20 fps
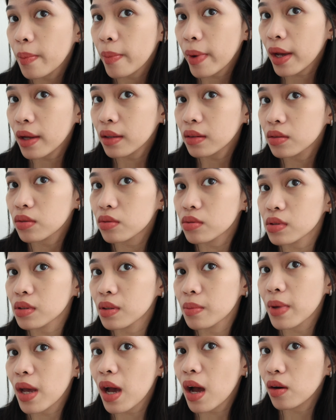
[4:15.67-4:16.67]
matte terus
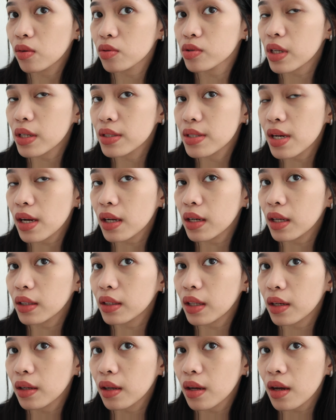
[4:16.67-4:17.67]
lebih halus aja
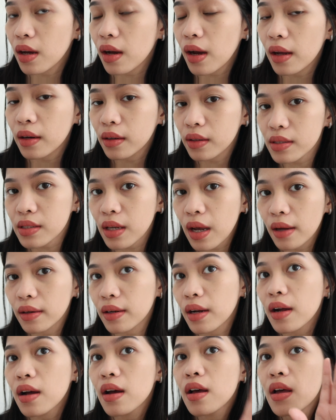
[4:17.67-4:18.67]
kelihatannya karena
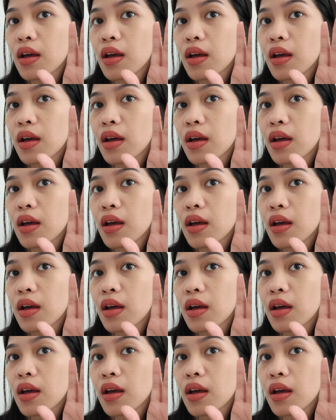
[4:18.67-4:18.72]
sekarang